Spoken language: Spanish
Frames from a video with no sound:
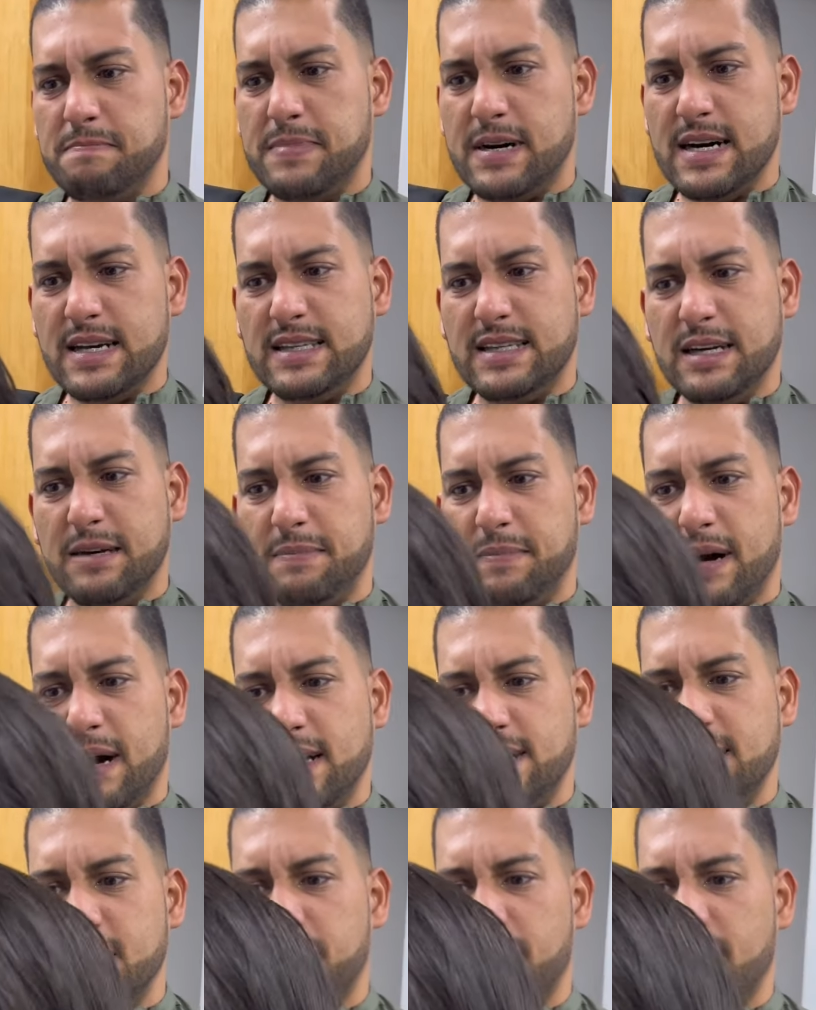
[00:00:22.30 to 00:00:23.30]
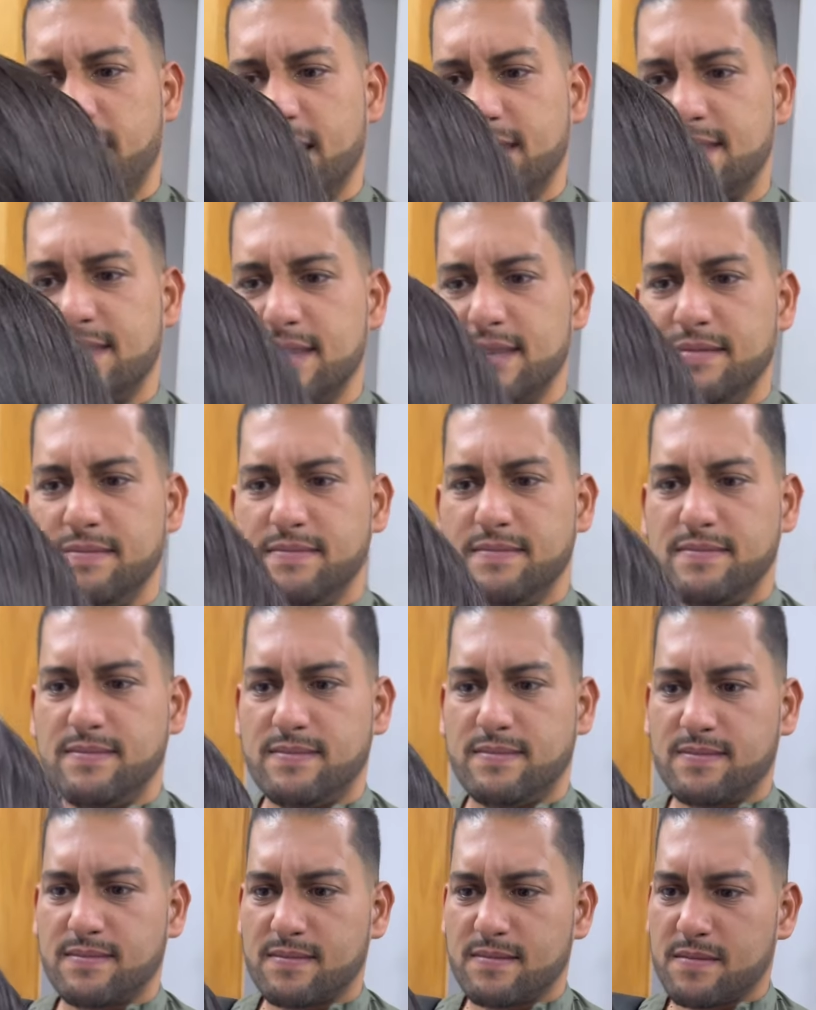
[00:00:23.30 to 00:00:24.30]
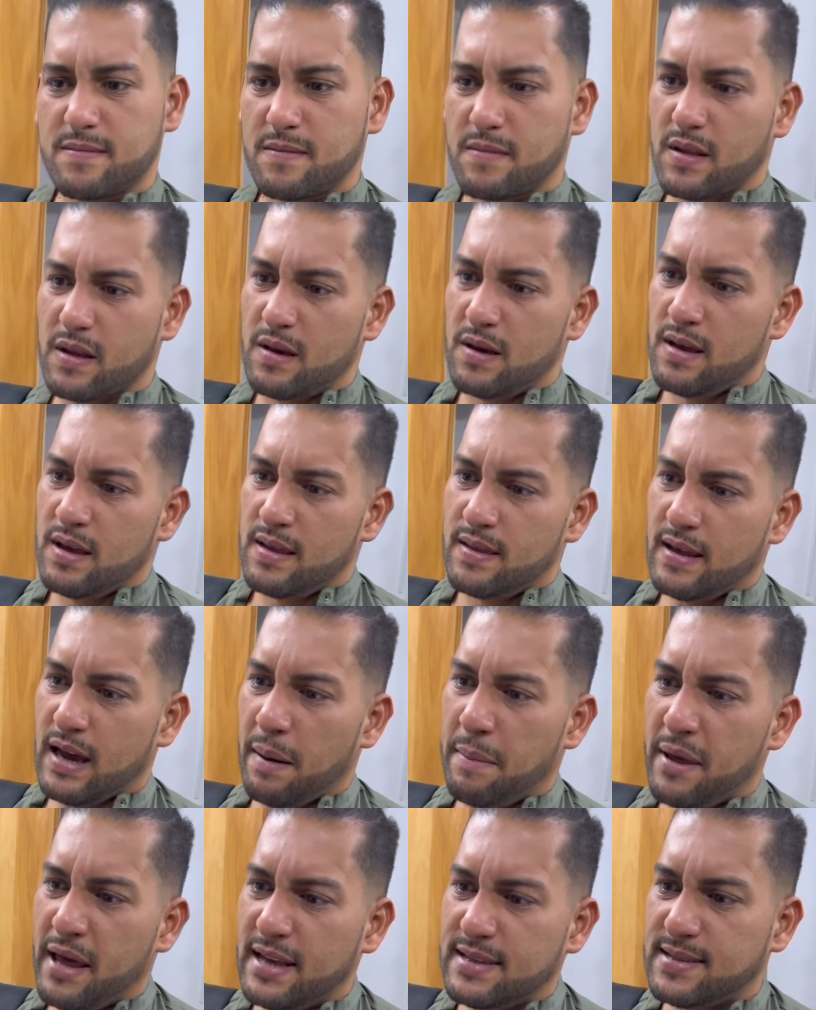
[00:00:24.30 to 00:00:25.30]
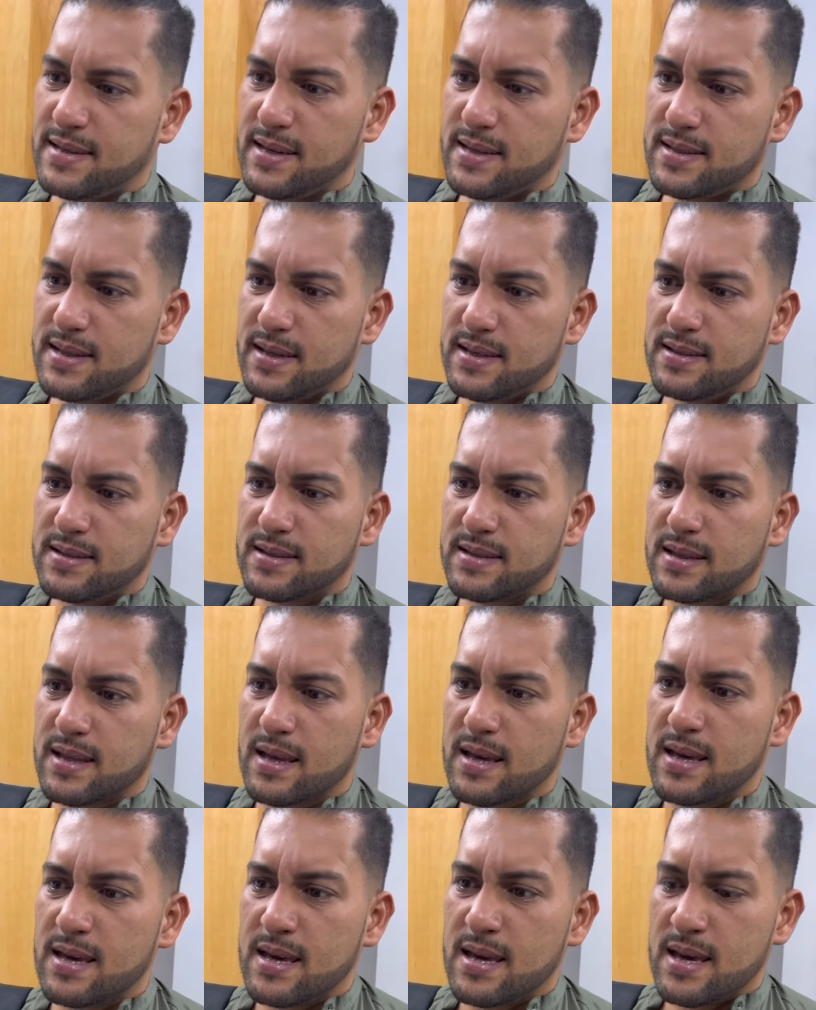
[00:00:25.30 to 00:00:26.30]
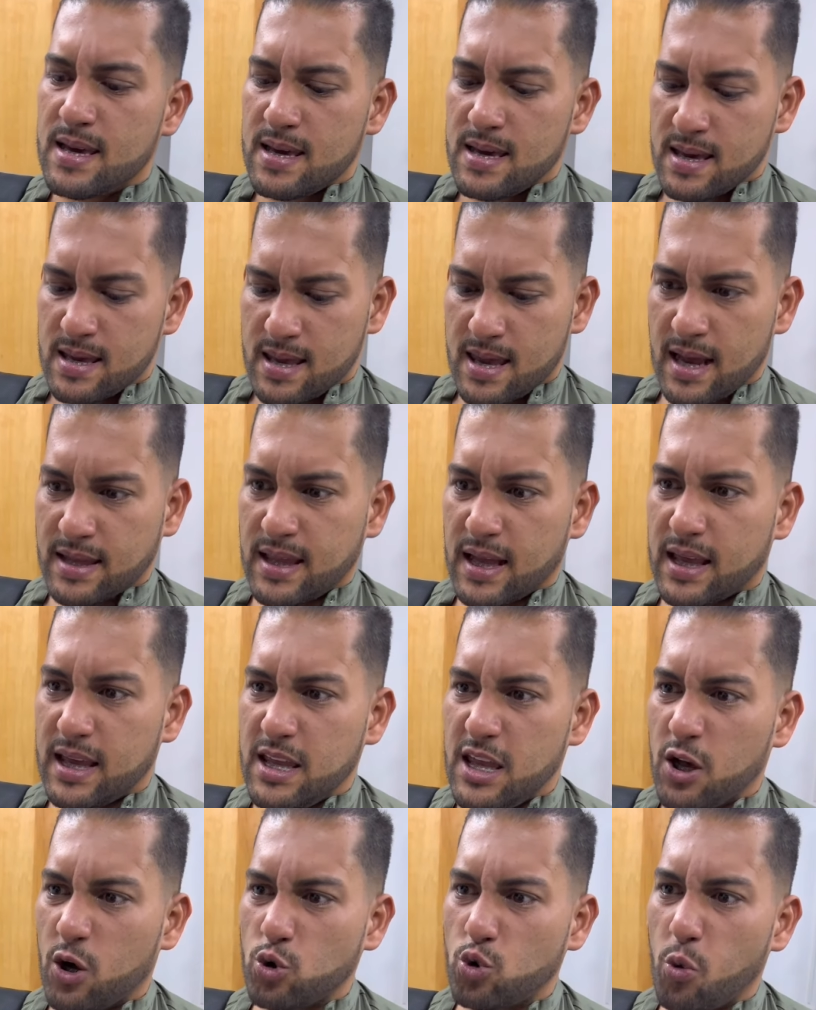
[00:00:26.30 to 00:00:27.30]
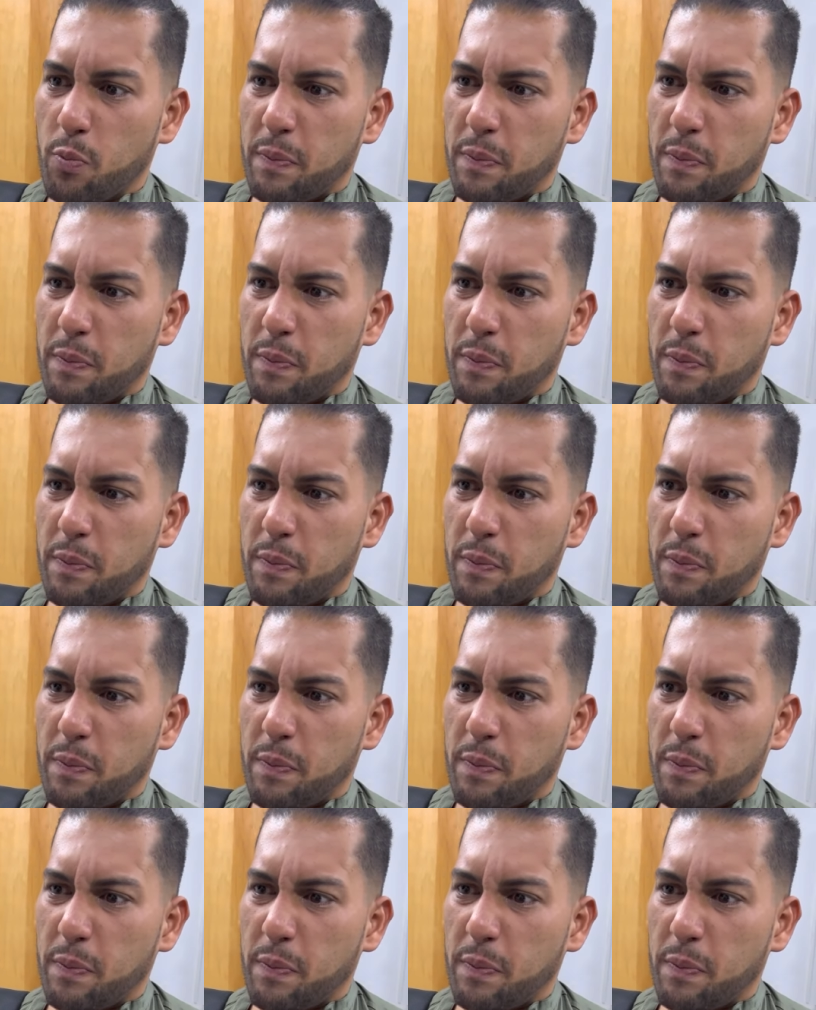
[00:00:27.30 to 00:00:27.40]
Vaya, vaya, Vanessa. Déjame decirte que hasta aquí llegó